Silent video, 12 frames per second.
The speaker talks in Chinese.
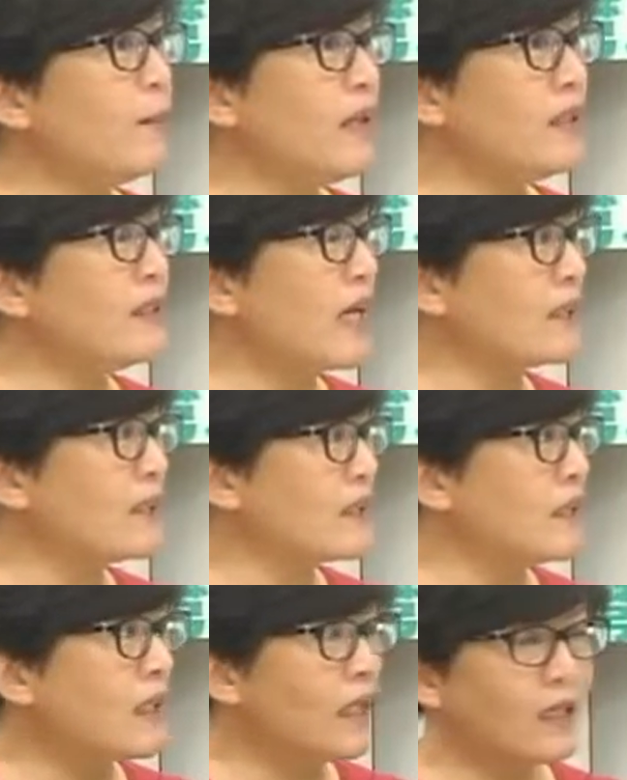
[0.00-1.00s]
律宾这样
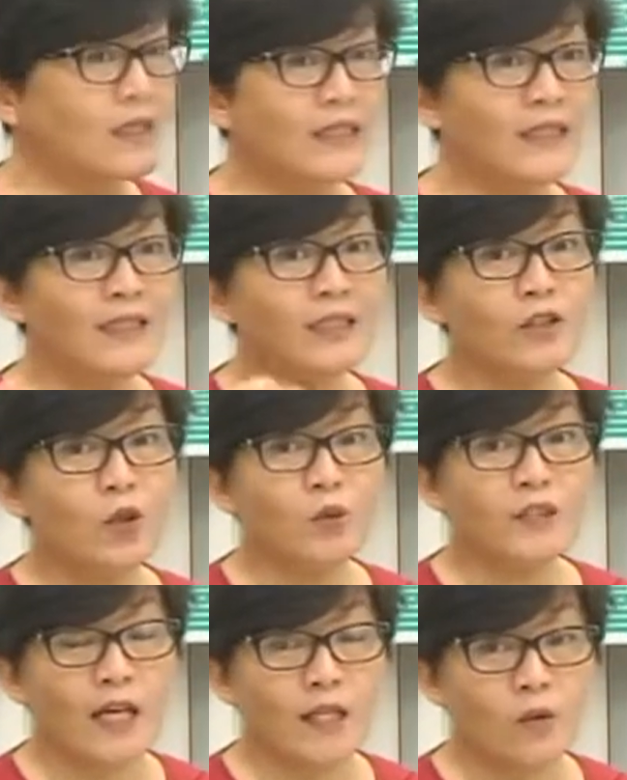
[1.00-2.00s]
子很易
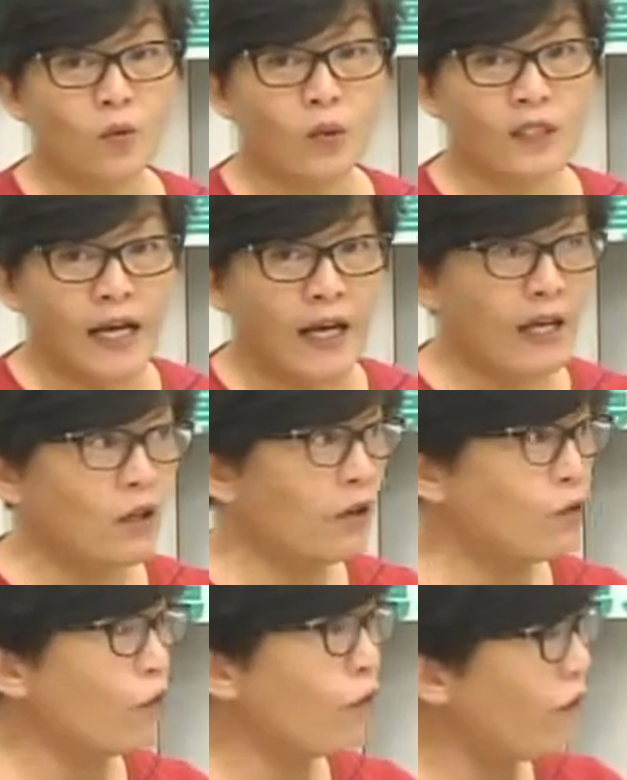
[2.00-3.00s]
受灾的国家，还有
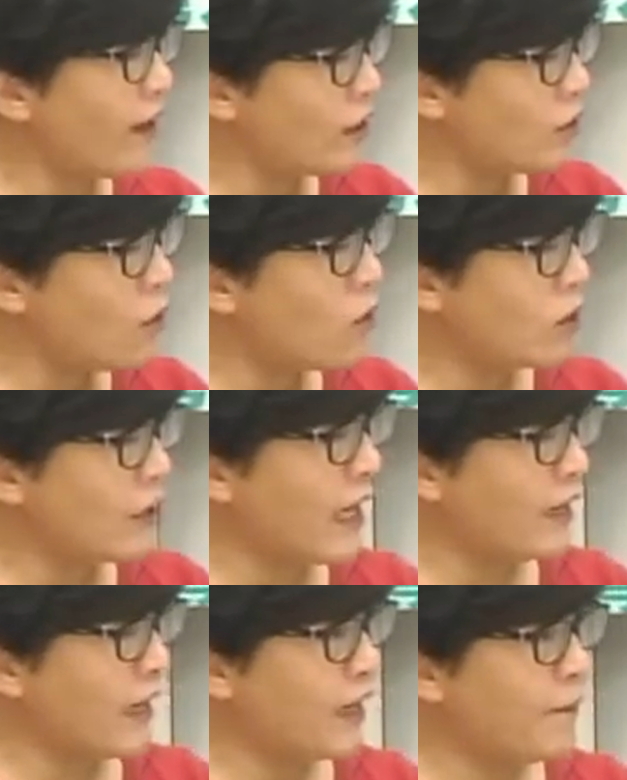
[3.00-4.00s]
很多非洲国
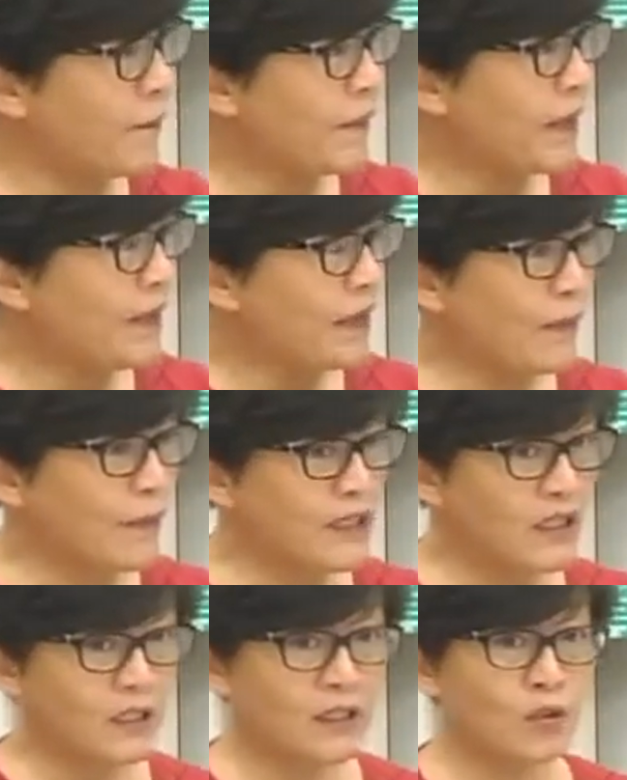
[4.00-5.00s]
家呀，他们
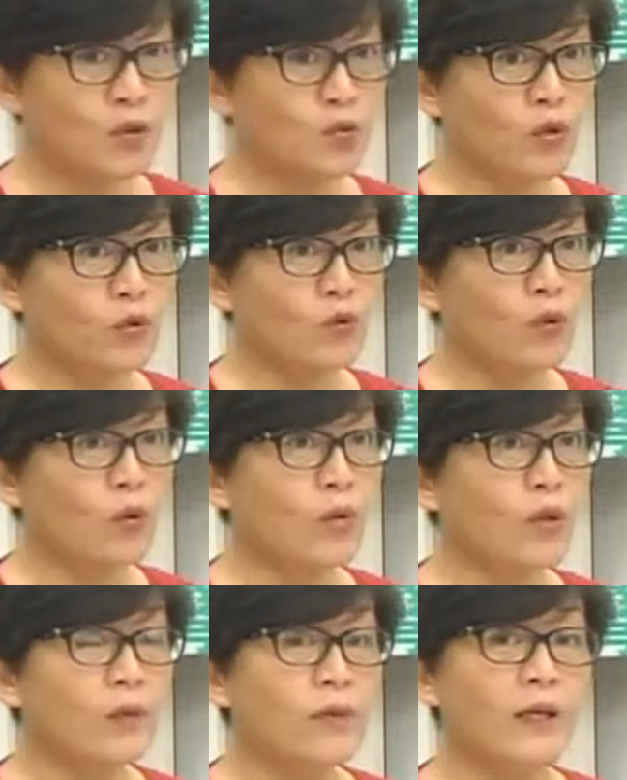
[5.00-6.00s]
其实是最脆
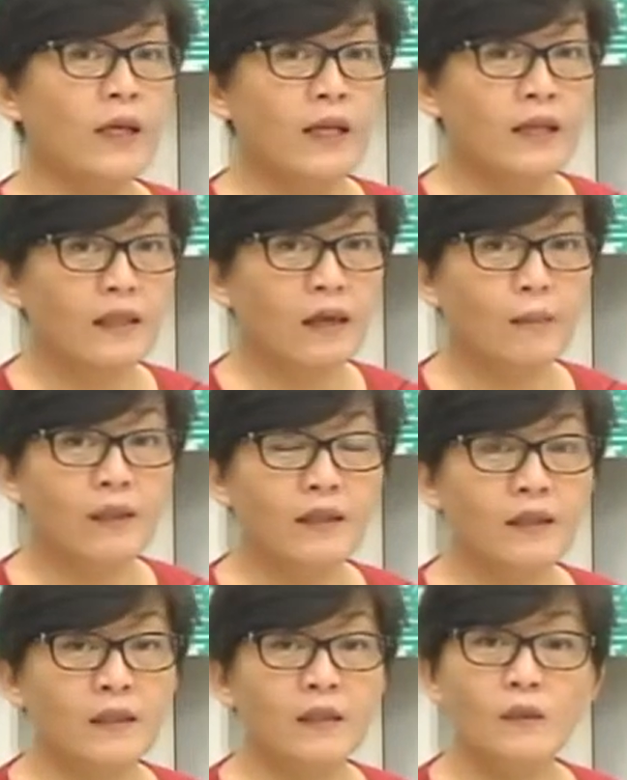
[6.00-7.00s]
弱，因为他
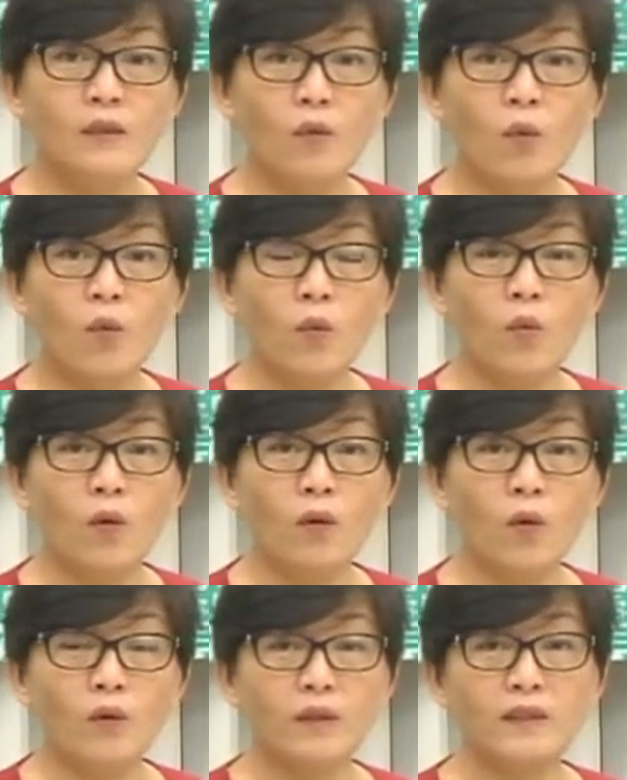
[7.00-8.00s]
们的
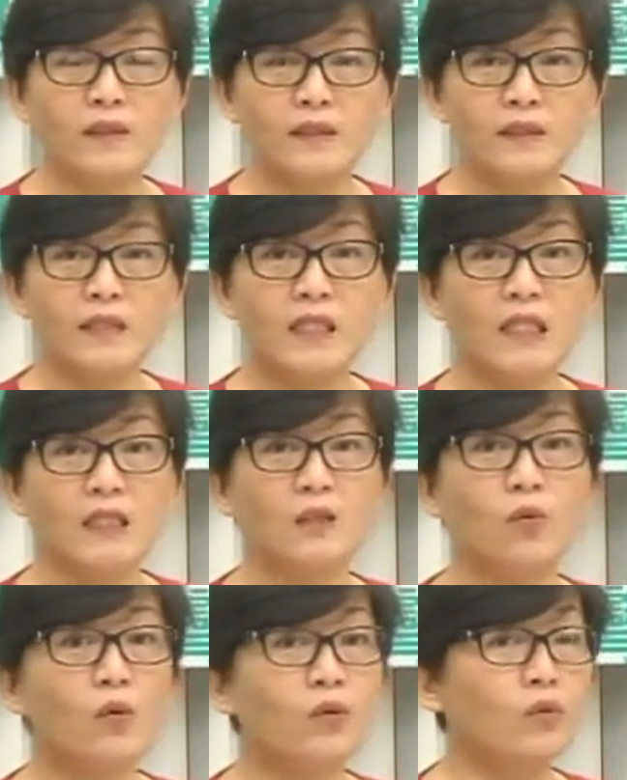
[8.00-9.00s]
经
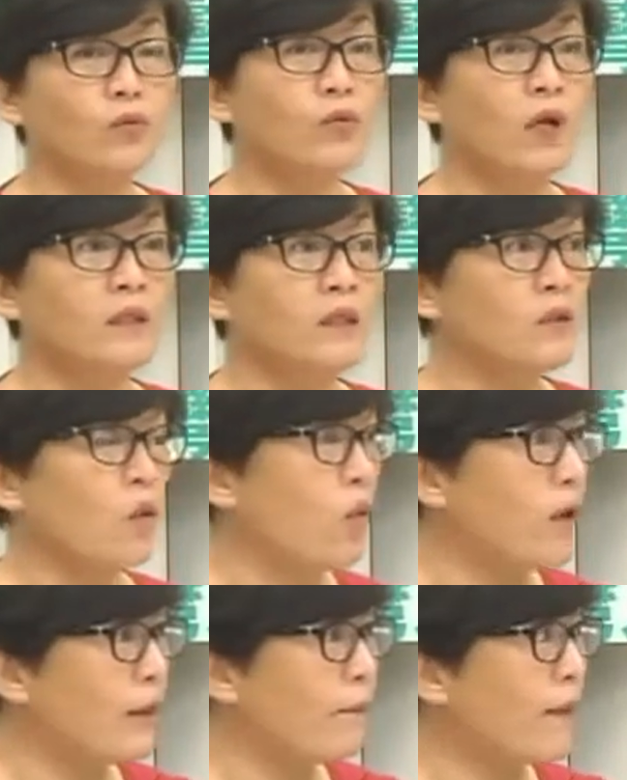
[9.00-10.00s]
济活动主要是
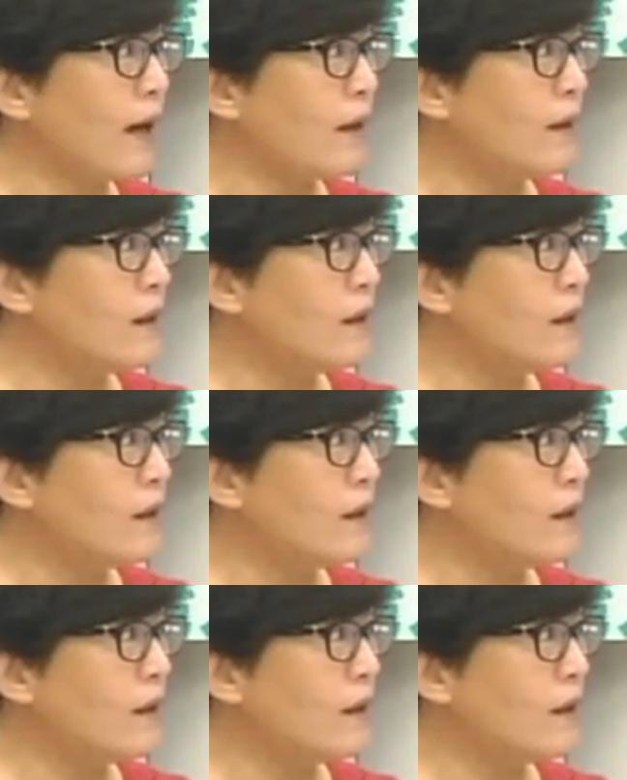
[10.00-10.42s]
农耕嘛。